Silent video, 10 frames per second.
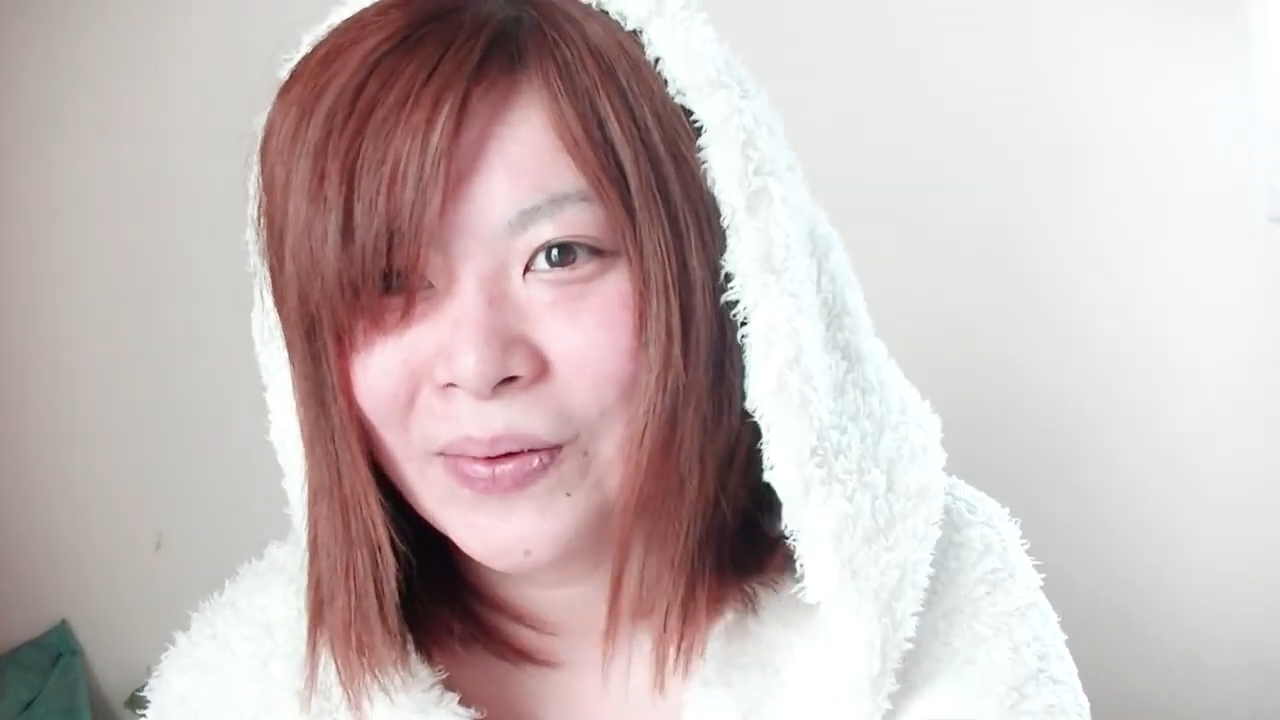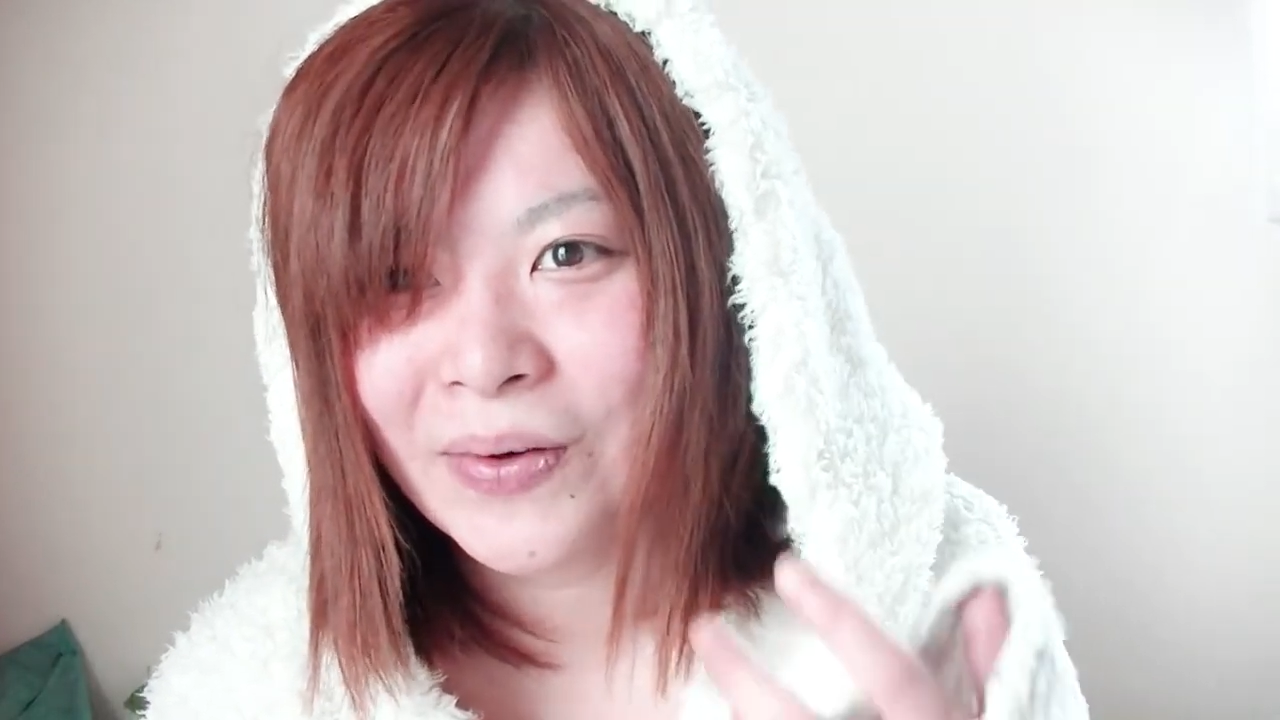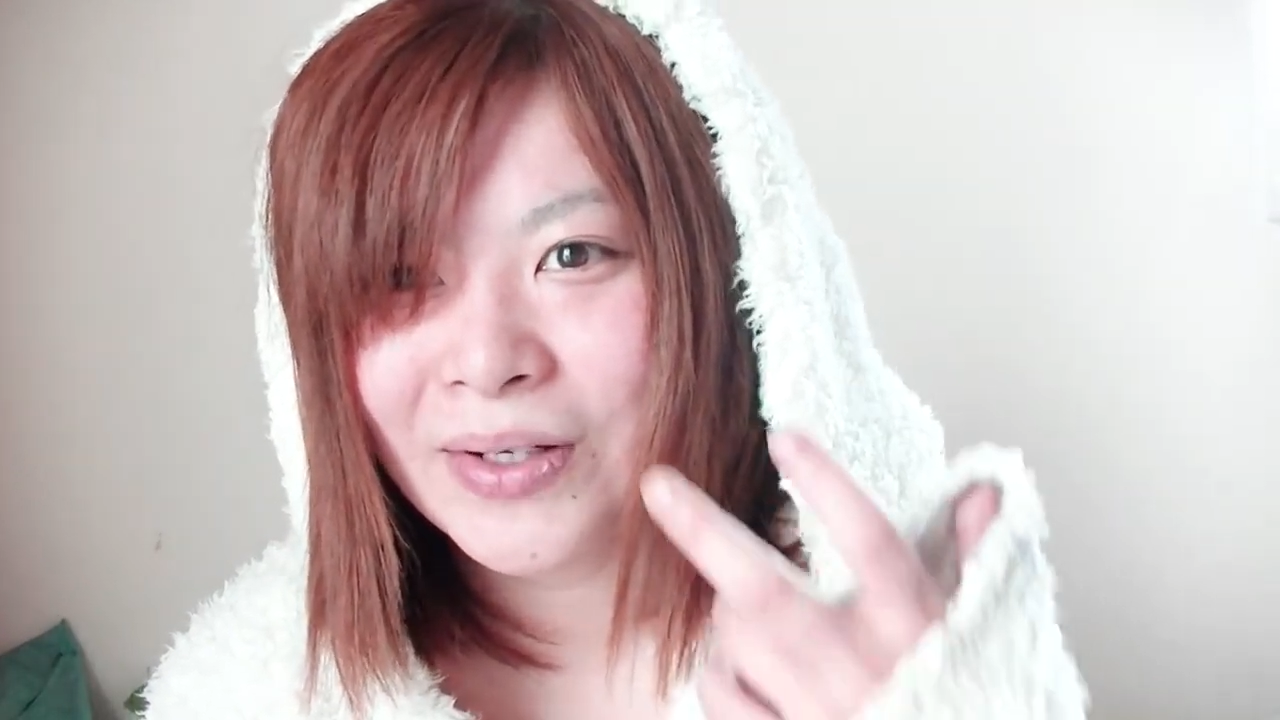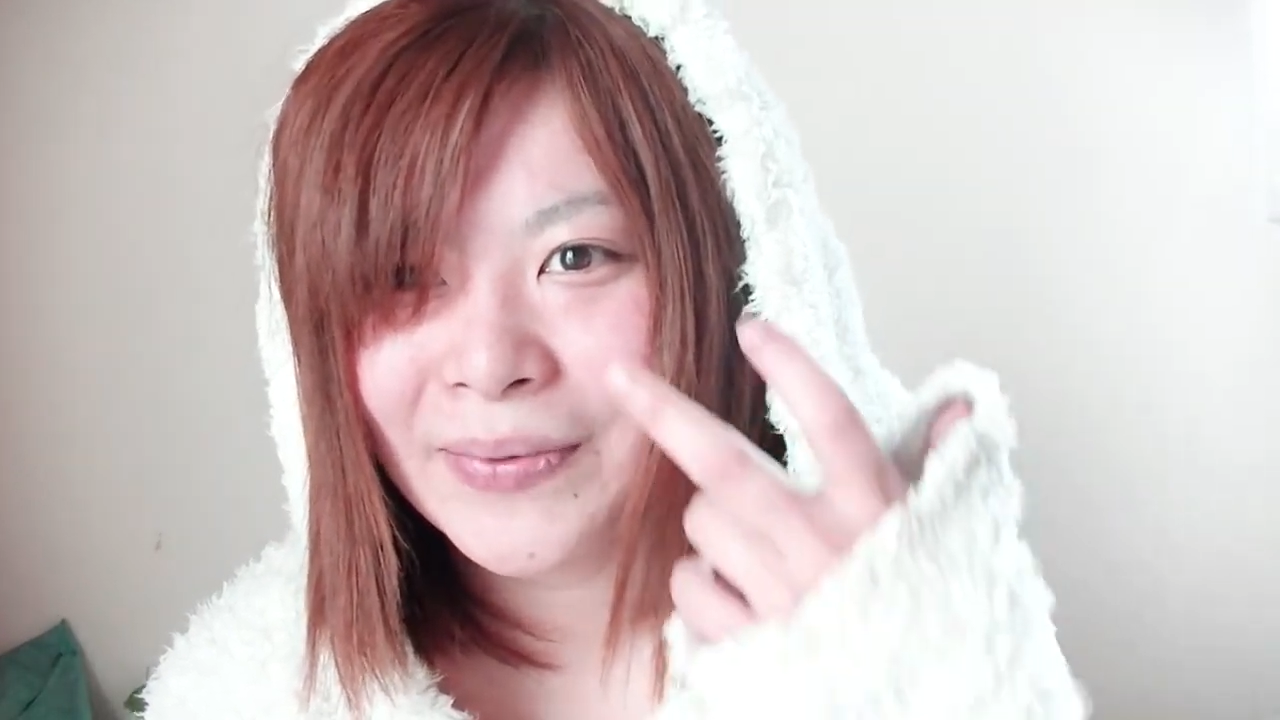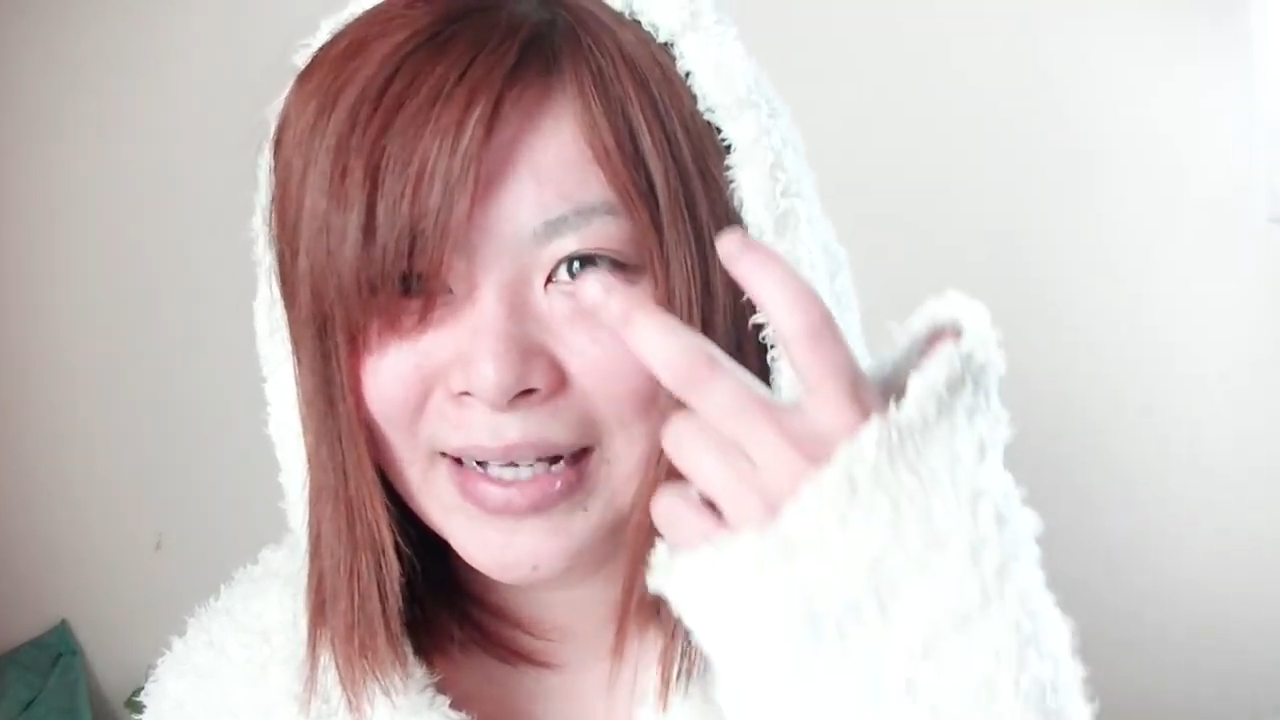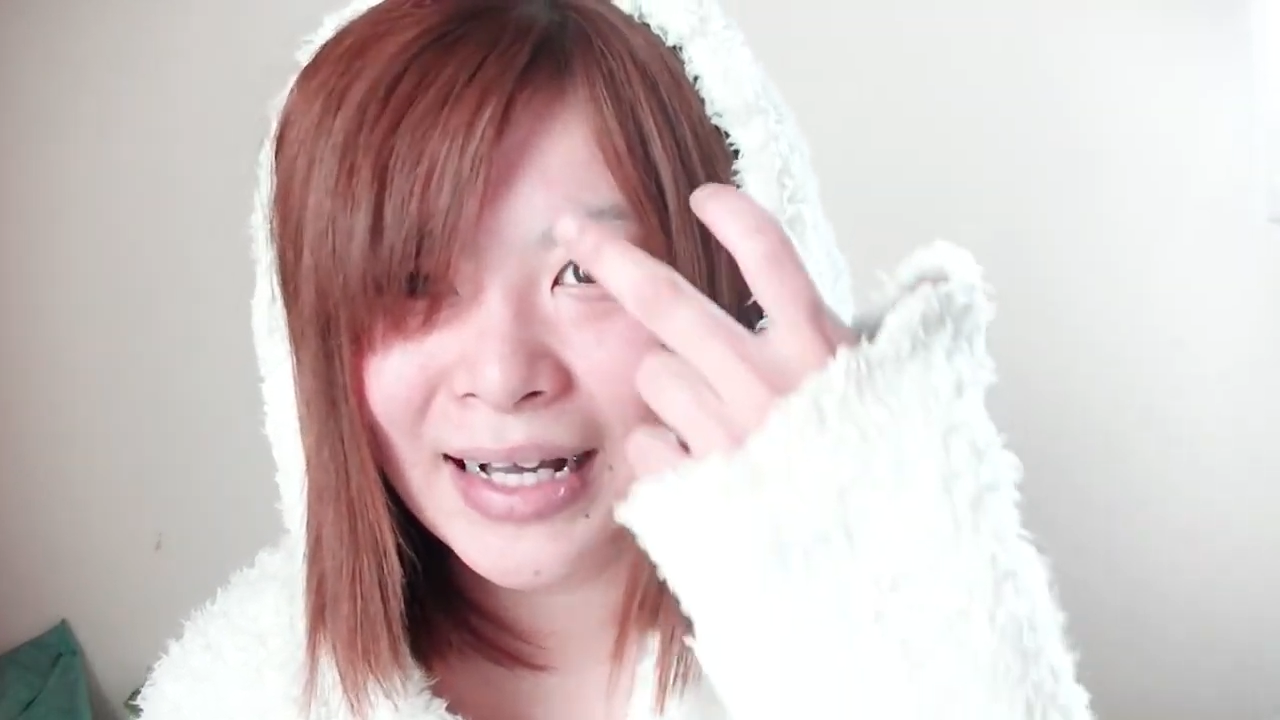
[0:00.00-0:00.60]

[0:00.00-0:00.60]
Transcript: 保護組